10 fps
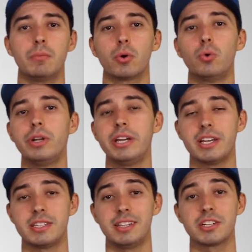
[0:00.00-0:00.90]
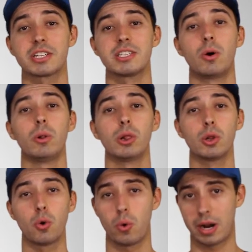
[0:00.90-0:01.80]
procure receitas que são
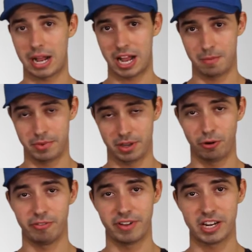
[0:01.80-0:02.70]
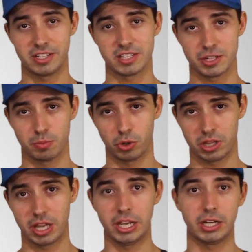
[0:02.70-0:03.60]
low carb, ao invés dessas
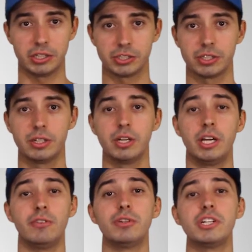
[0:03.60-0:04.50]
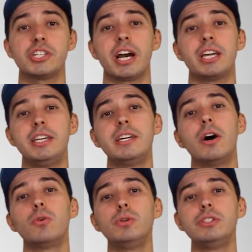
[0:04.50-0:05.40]
proteicas. Vou deixar aqui
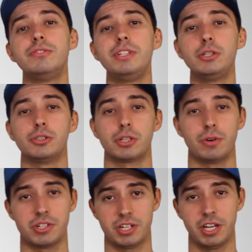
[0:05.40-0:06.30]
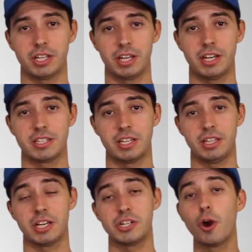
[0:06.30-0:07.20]
alguns vídeos que eu achei que tem
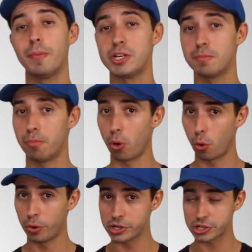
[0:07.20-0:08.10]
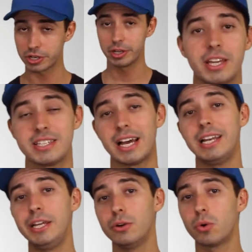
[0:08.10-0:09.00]
receitas realmente boas e que se
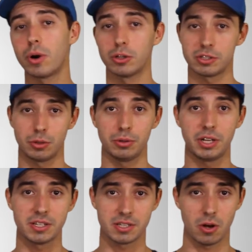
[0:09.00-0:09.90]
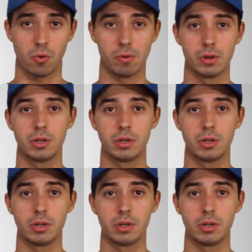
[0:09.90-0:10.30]
alinham com a nossa nutrição.